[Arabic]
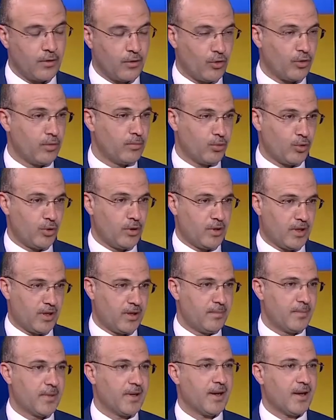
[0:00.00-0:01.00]
رغم كل
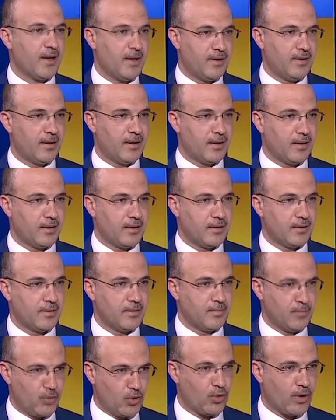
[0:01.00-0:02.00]
يعني امبارح عندنا
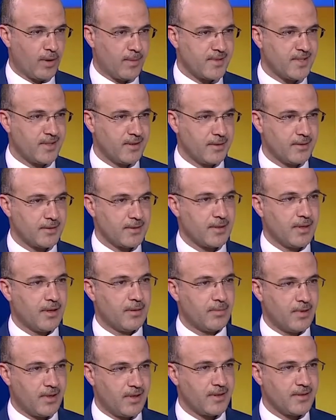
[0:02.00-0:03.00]
150
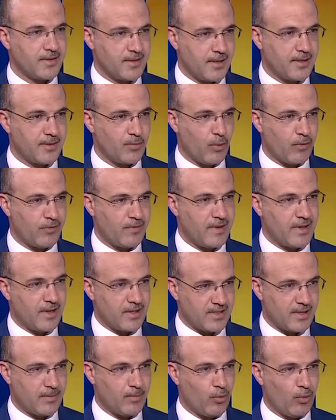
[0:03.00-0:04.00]
اصابه ست
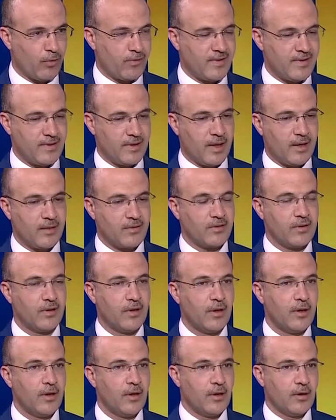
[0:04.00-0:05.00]
وفيات سبع وفيات
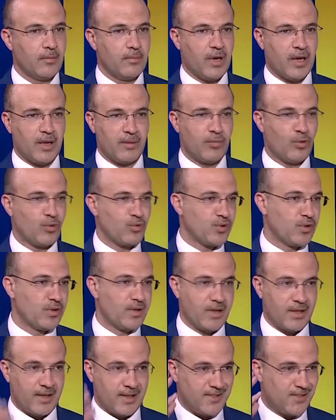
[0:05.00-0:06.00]
بعد ما
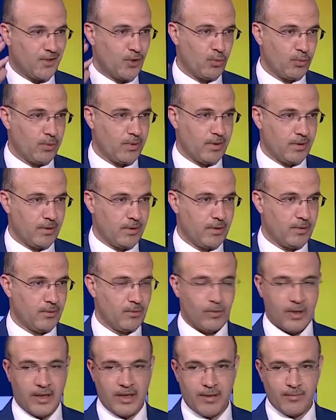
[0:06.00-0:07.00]
وصلنا لذروه
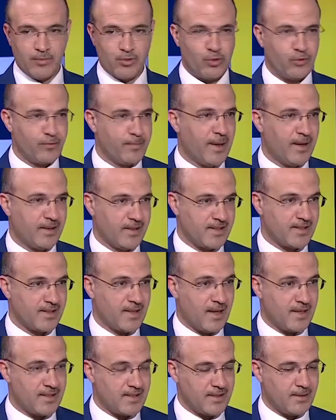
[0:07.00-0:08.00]
وهلا بنشوف بعض
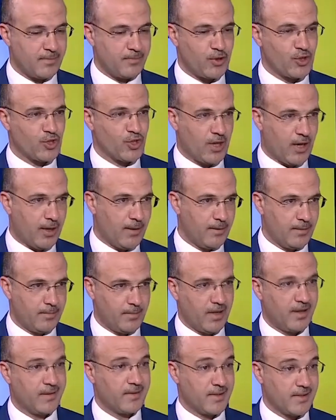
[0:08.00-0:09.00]
السلايدز اللي بتشرح
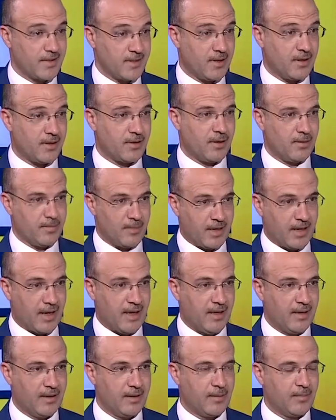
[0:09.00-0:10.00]
باختصار
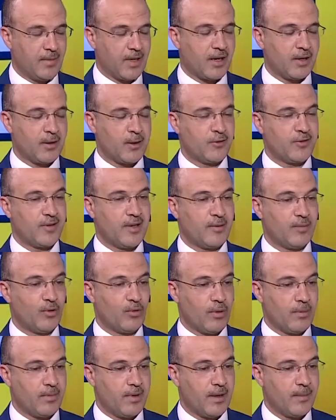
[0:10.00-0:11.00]
المراحل اللي مرقنا فيها
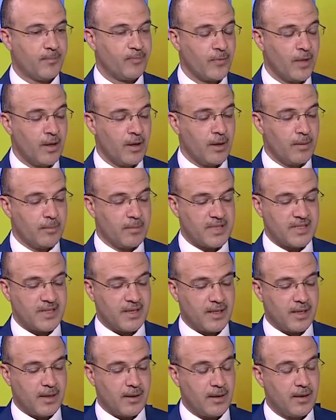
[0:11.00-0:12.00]
بالوباء بس
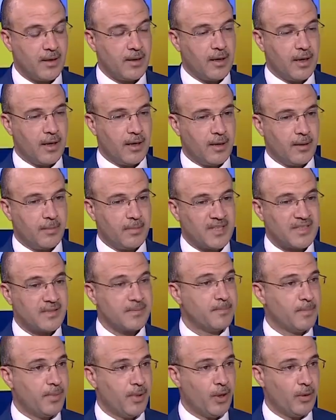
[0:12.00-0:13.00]
انا آه، بس
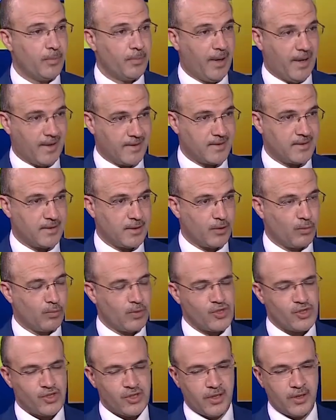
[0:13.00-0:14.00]
بحب حذر
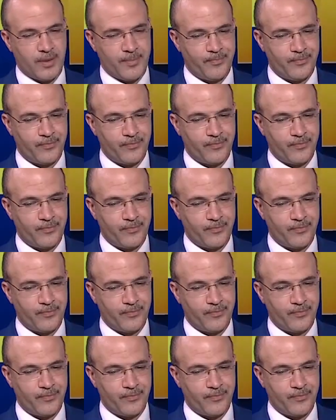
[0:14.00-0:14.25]
وجه